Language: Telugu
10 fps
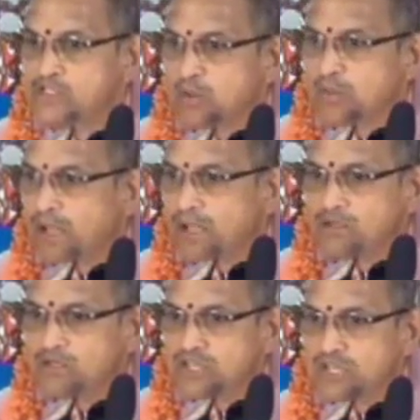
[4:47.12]

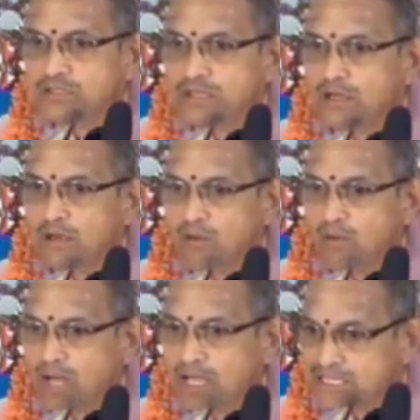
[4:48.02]
సోమనాథ్ క్షేత్రంలో
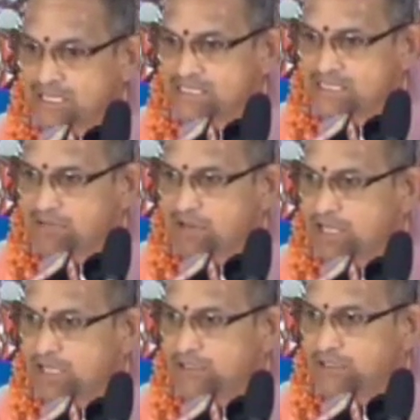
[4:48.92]
అసలు
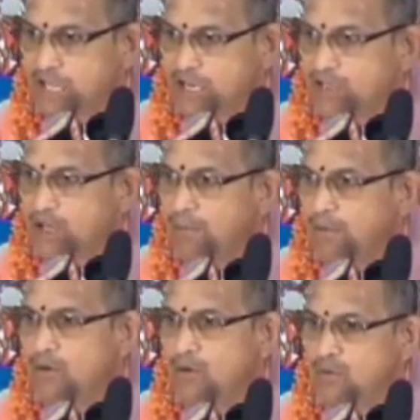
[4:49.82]
శివలింగం
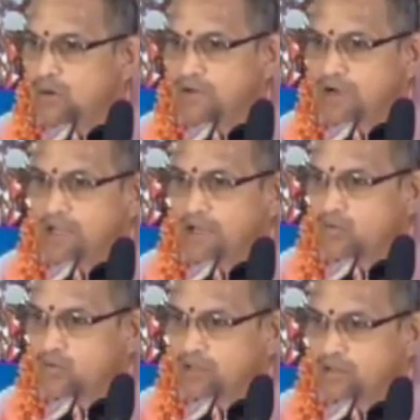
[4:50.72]
దరిదాపుల్లో కూడా
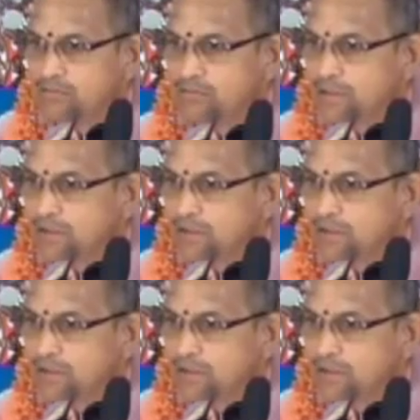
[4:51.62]
వెళ్ళడానికి ఉండదు